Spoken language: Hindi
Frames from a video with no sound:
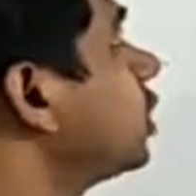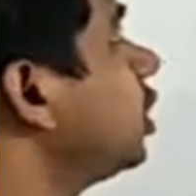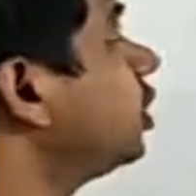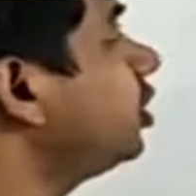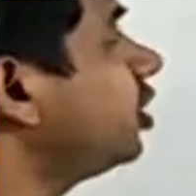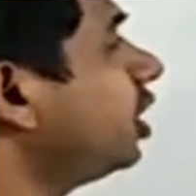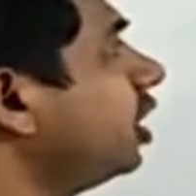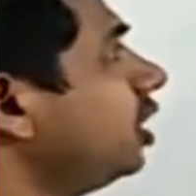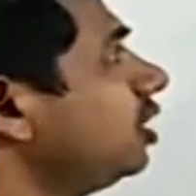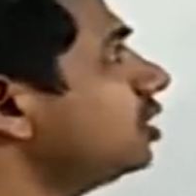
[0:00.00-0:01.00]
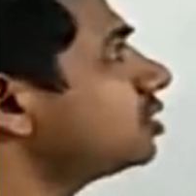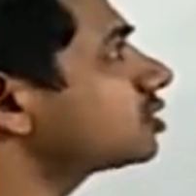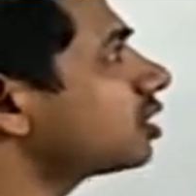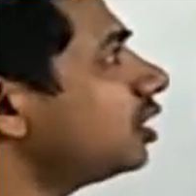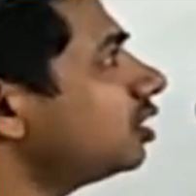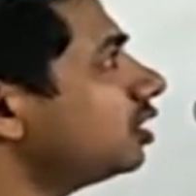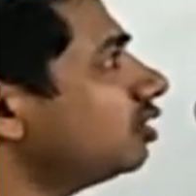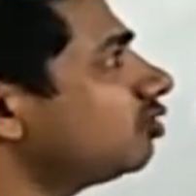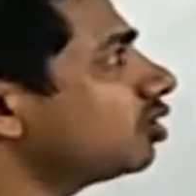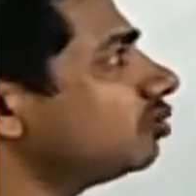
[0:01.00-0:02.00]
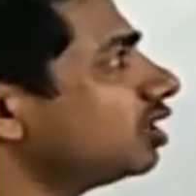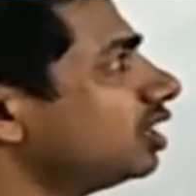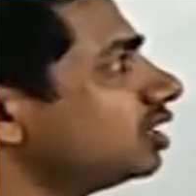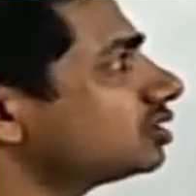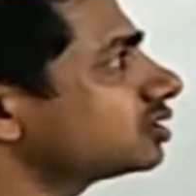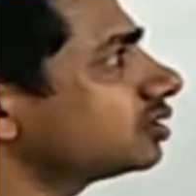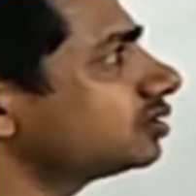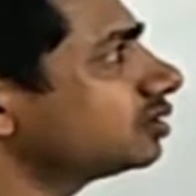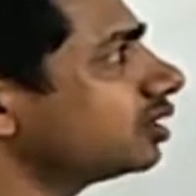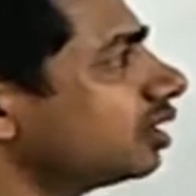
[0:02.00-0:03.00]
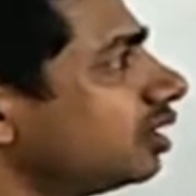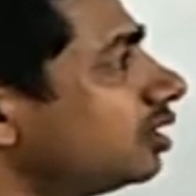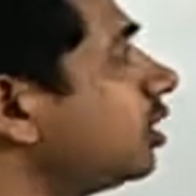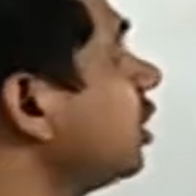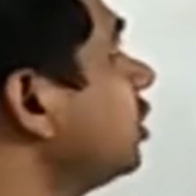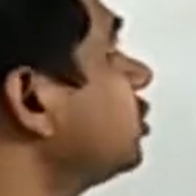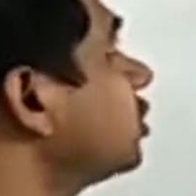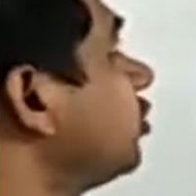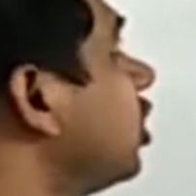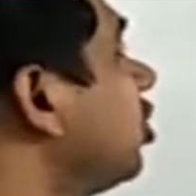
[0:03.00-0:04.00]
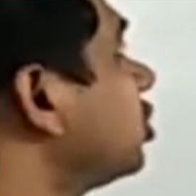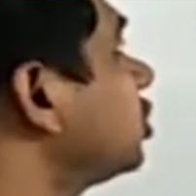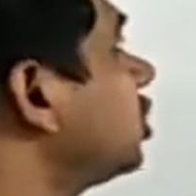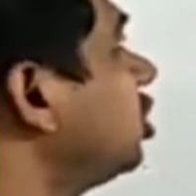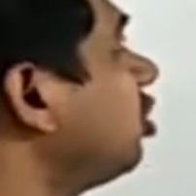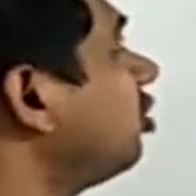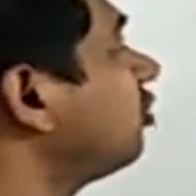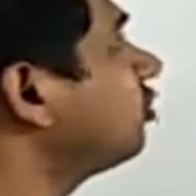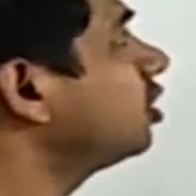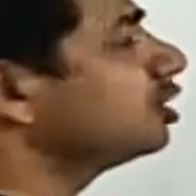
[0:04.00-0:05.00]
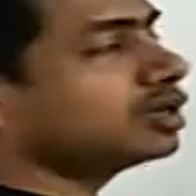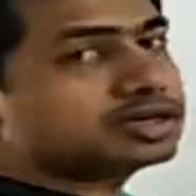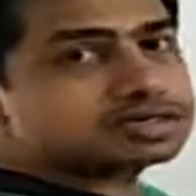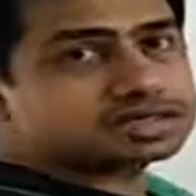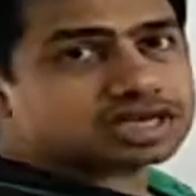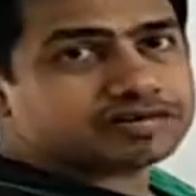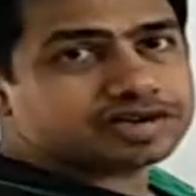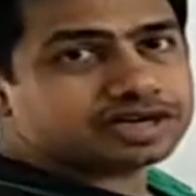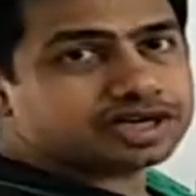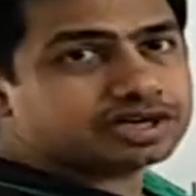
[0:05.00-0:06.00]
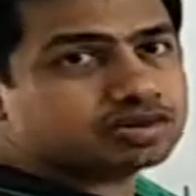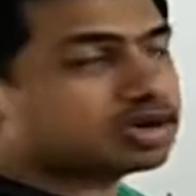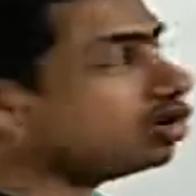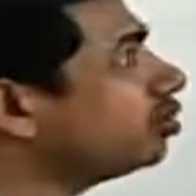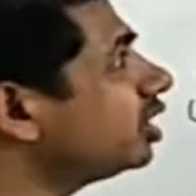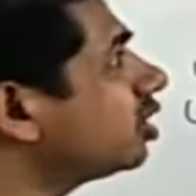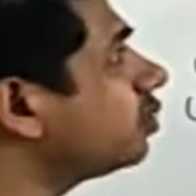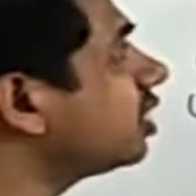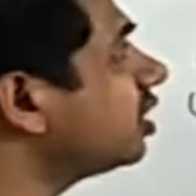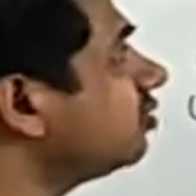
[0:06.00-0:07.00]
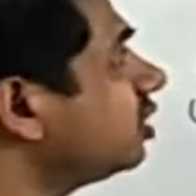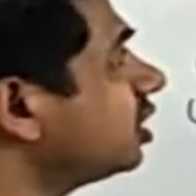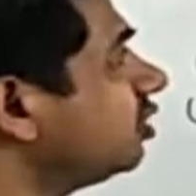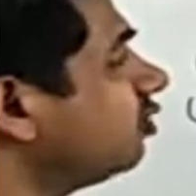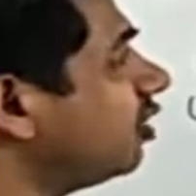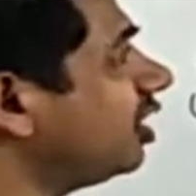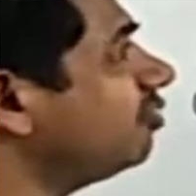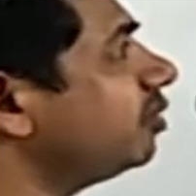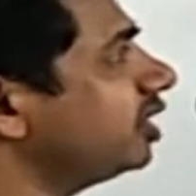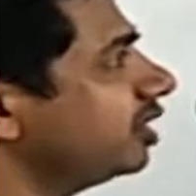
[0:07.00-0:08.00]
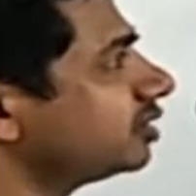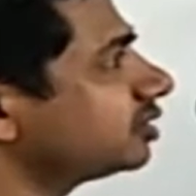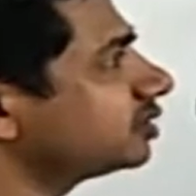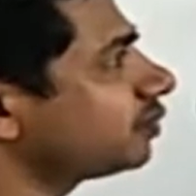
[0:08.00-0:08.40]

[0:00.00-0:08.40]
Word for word: अ ट्रेन स्टार्टिंग फ्रॉम रेस्ट अटेन्स अ वेलोसिटी ऑफ 72 किलोमीटर पर आवर इन फाइव मिनट्स